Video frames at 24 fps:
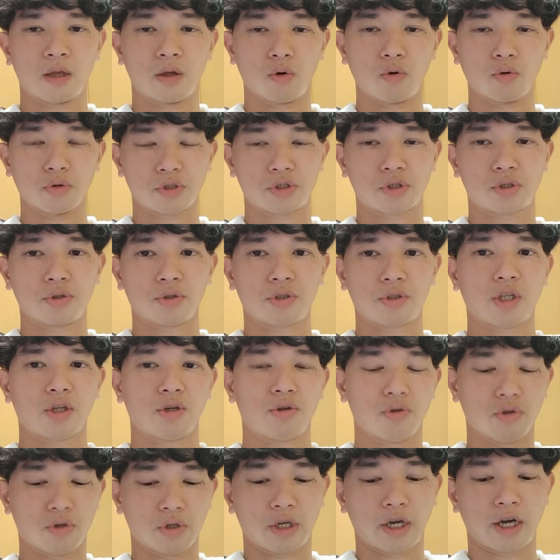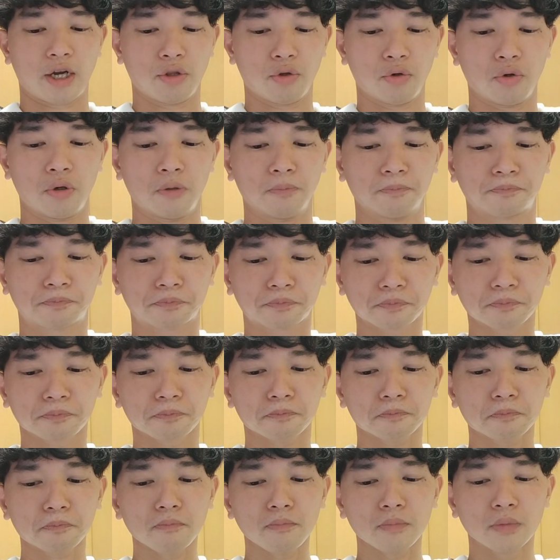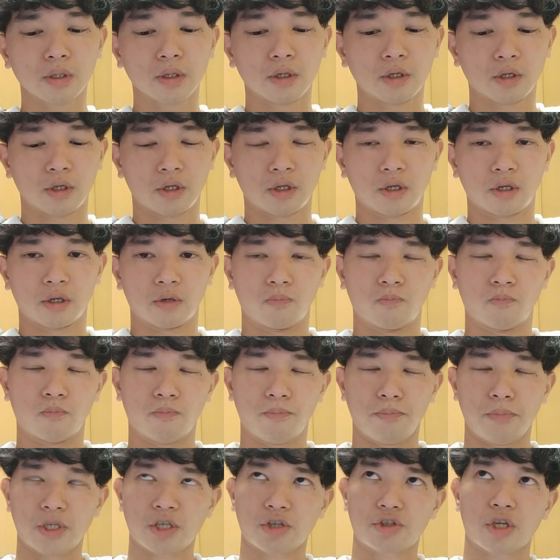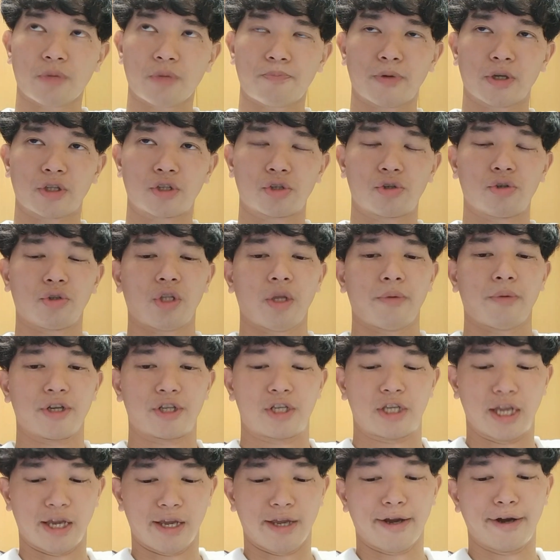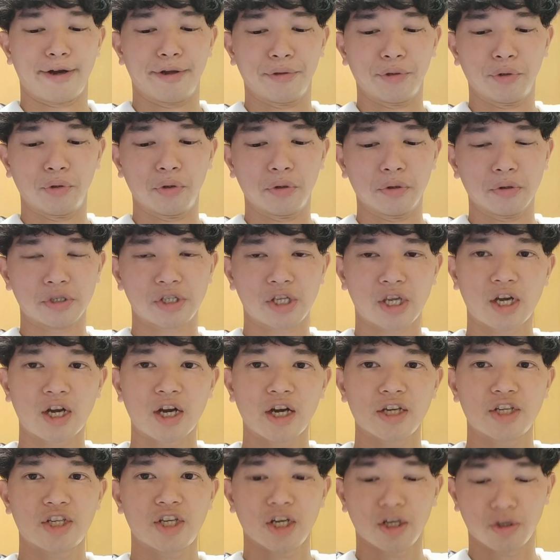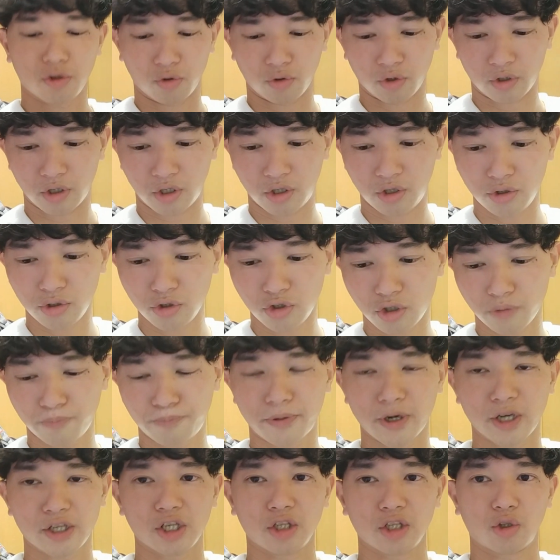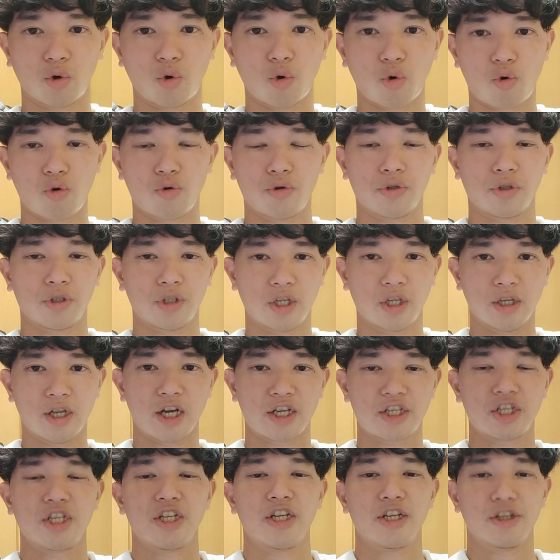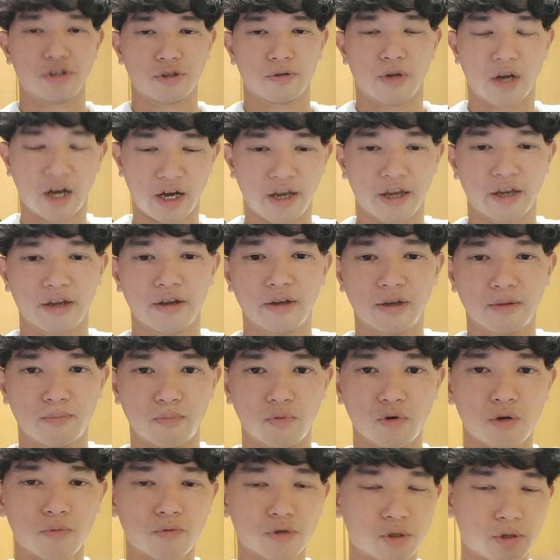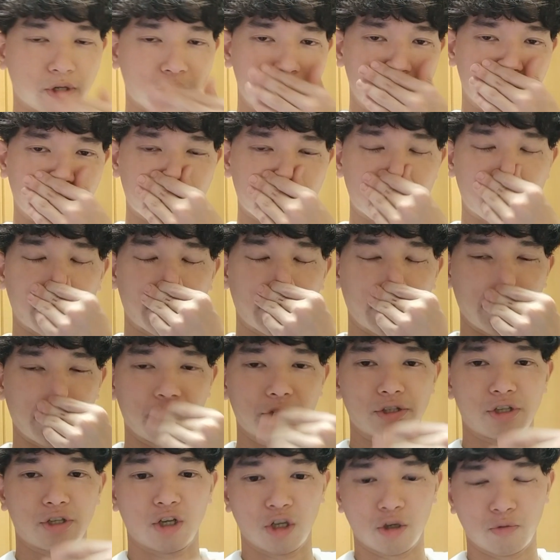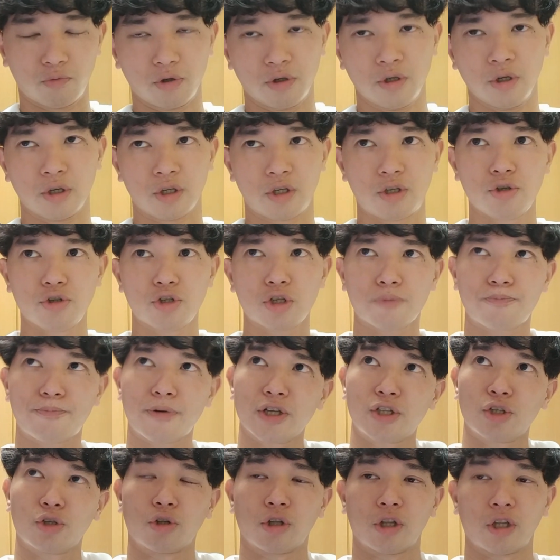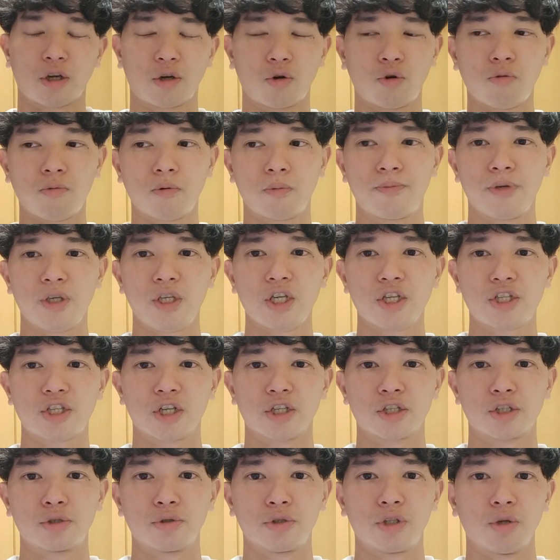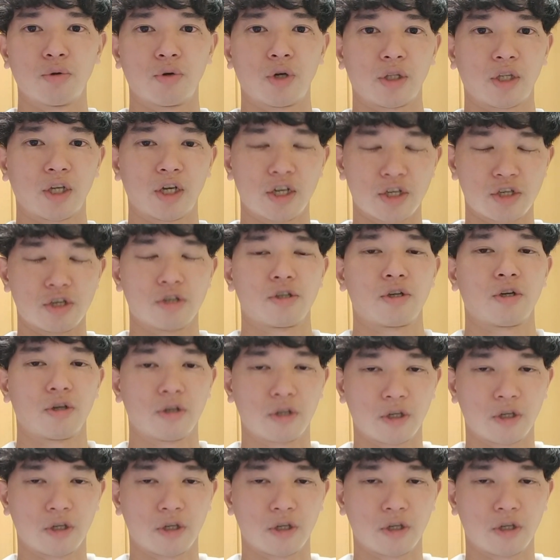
を作ってるあのめちゃくちゃいっぱい作ってましてあの世界シェアの90%を誇るってらしいです、はい、僕もそんな詳しくはないんですけれども90%だったらほぼ BH が作ってるのかって話ですから